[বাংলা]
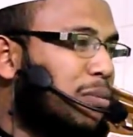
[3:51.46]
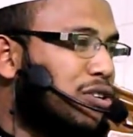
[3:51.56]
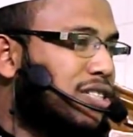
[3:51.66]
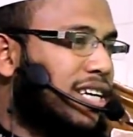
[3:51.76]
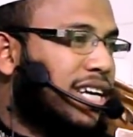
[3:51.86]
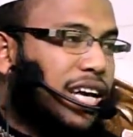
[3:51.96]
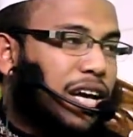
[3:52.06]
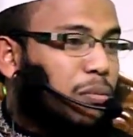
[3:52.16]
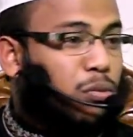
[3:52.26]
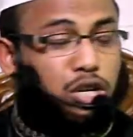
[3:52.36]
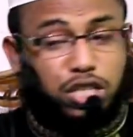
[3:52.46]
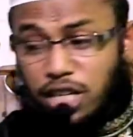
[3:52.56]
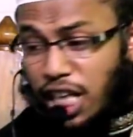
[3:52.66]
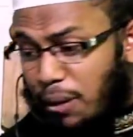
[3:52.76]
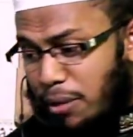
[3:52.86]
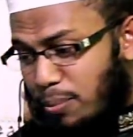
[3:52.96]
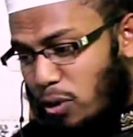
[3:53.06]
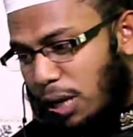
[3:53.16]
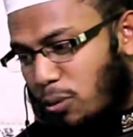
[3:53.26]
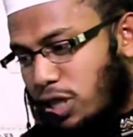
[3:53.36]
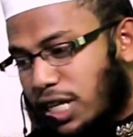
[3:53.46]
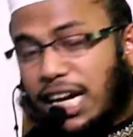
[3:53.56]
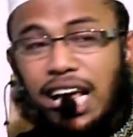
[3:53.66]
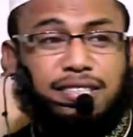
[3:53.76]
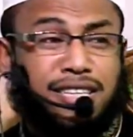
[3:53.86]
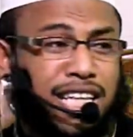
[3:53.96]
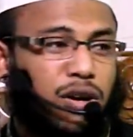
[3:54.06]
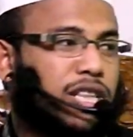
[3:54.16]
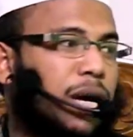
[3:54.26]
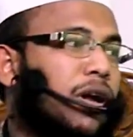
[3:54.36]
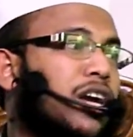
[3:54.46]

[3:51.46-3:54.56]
বলছে মসজিদের মিম্বরে বৈশা রাজনীতির কথা বলা